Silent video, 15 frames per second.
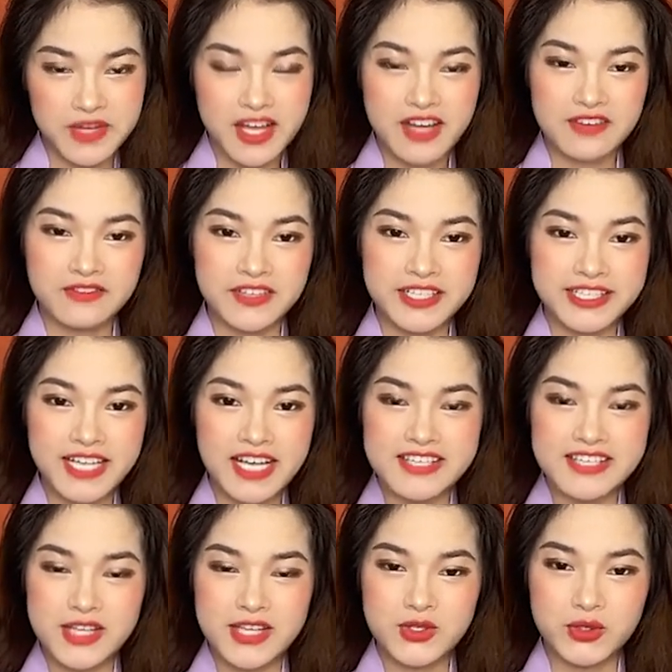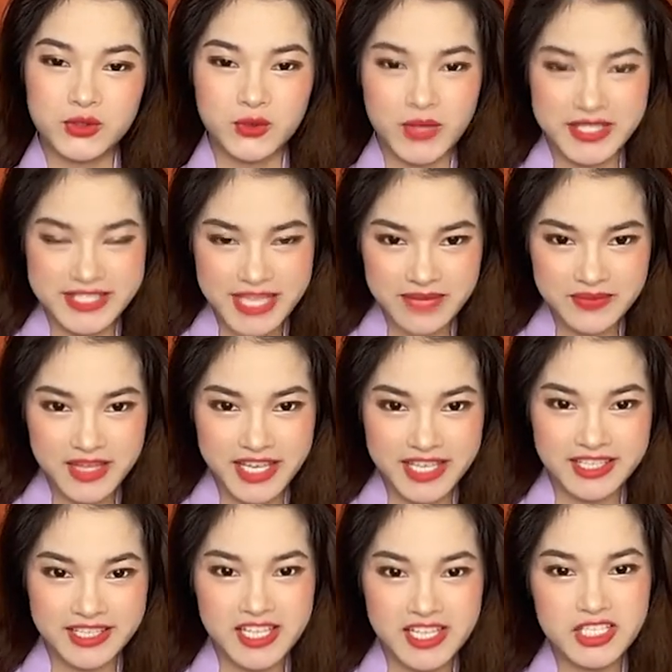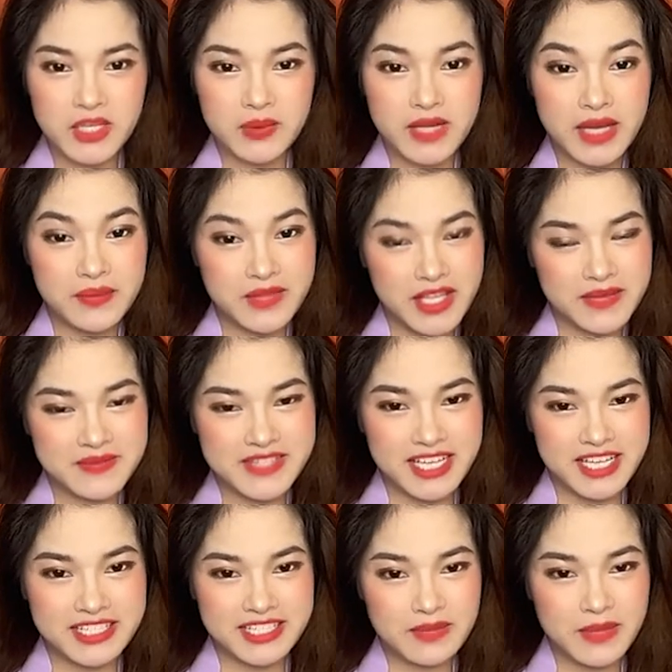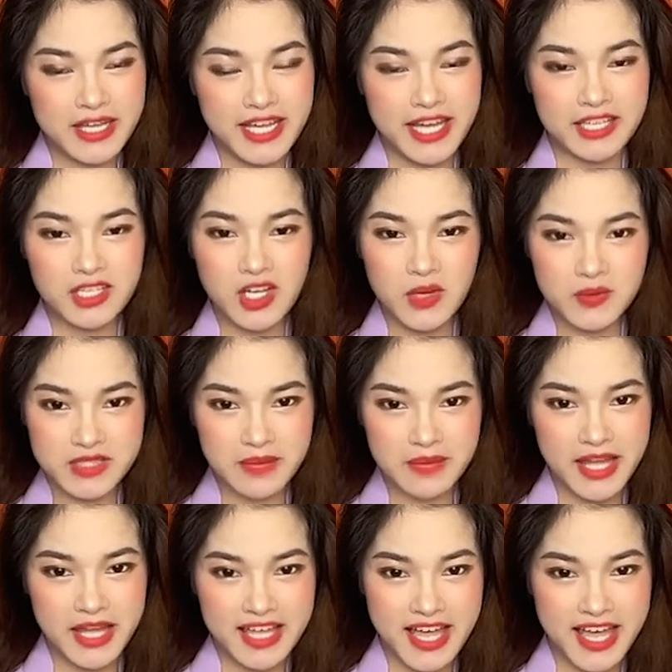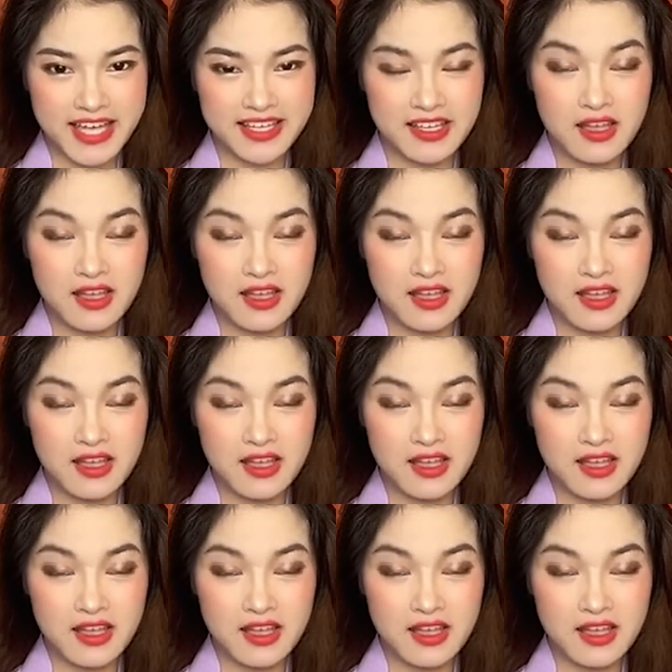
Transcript: với các gia chủ tuổi Giáp Thìn trong năm nhâm dần năm 2022